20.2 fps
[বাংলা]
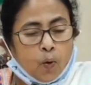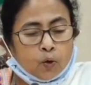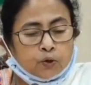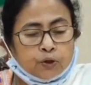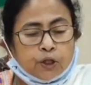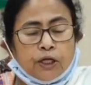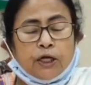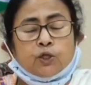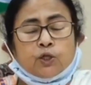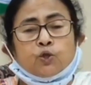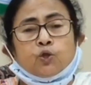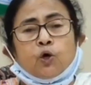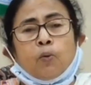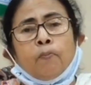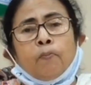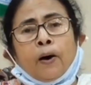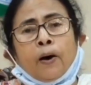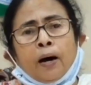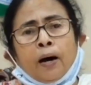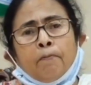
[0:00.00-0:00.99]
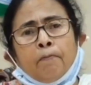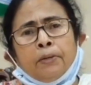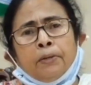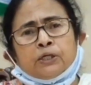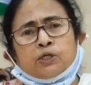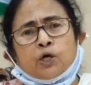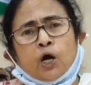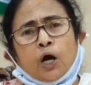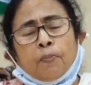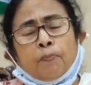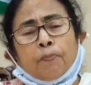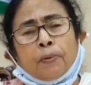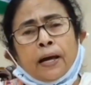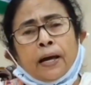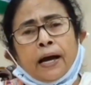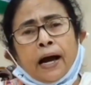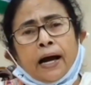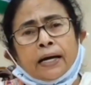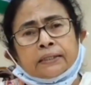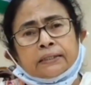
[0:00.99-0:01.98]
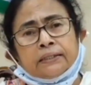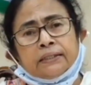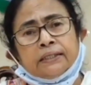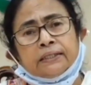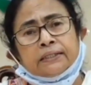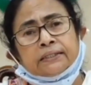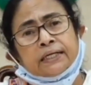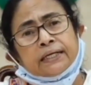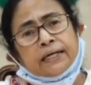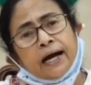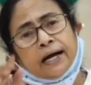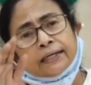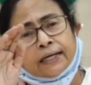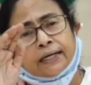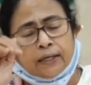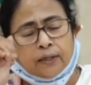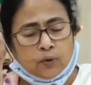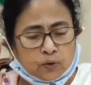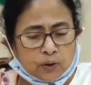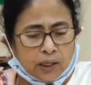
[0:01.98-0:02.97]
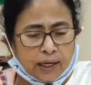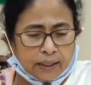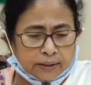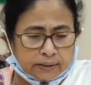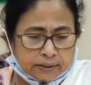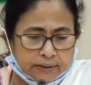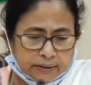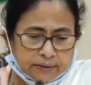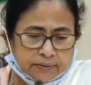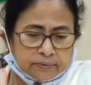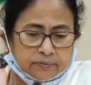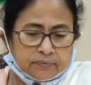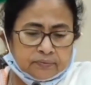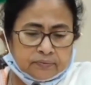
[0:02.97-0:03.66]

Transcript: অতিরিক্ত বিষয় প্রায় আটত্রিশ থেকে আঠান্নটা আছে